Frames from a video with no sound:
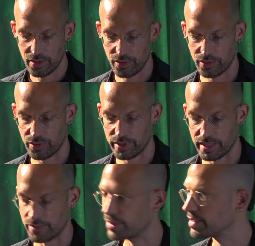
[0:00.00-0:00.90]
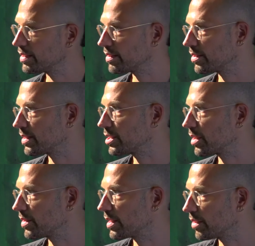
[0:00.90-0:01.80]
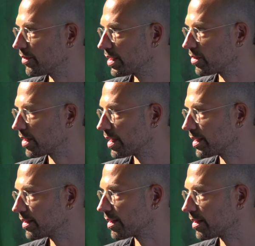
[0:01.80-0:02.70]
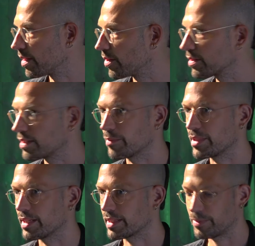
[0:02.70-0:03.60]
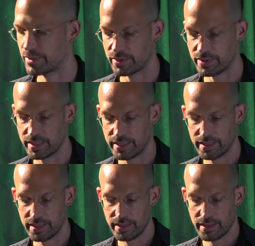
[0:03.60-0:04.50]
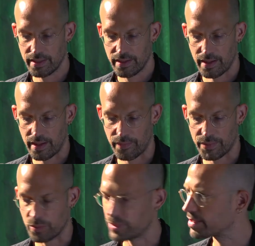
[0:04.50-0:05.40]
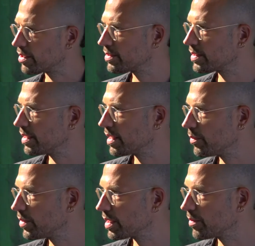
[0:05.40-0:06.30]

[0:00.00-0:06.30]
und von dem, wie sich gesellschaftliche Entwicklung eigentlich dann auch damit ergibt. So. Ähm, du bist sonst hier in Hamburg am